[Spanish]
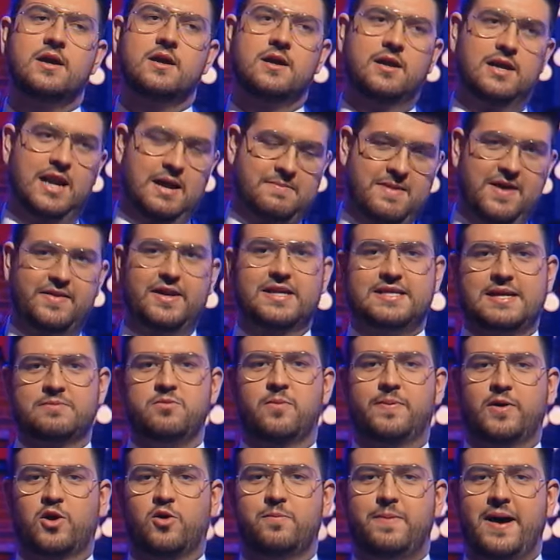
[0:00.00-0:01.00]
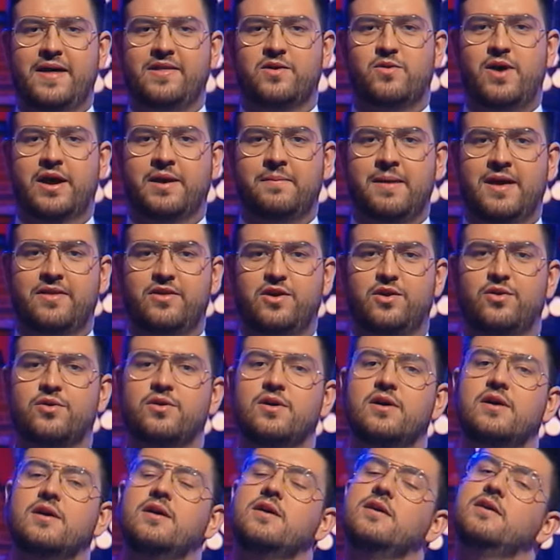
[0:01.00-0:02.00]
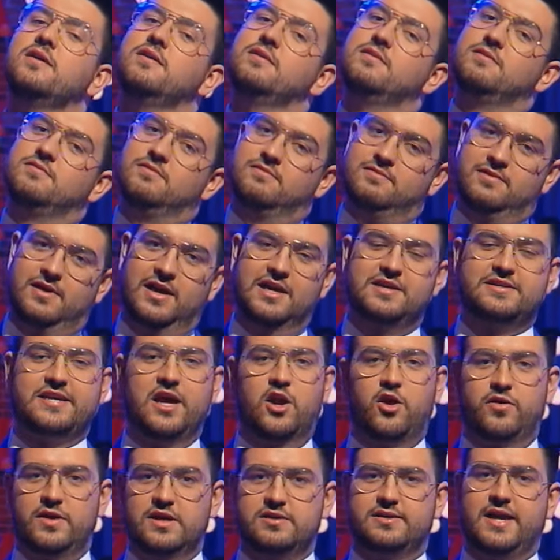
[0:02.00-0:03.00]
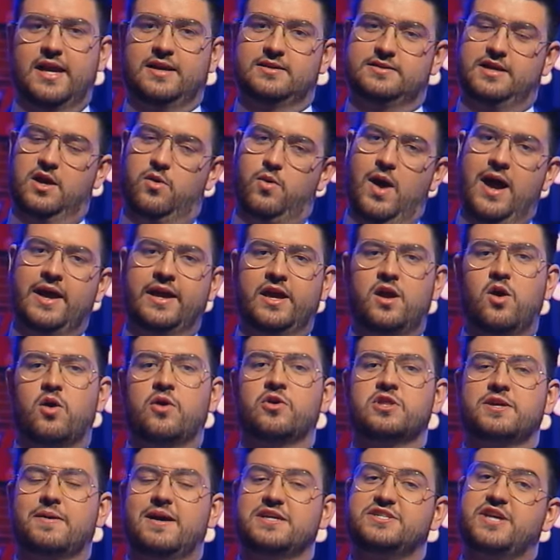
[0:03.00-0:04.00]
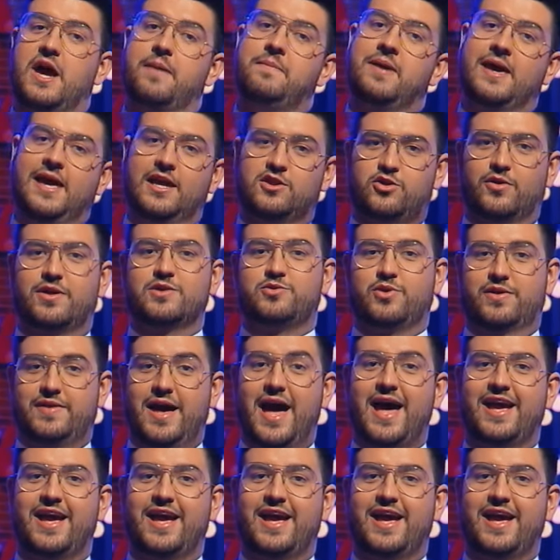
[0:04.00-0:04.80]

La madre está muy preocupada de Juan y medio. Y se lo dice, y dice, Juan, hijo, cuando te vas a amiguito de tu edad?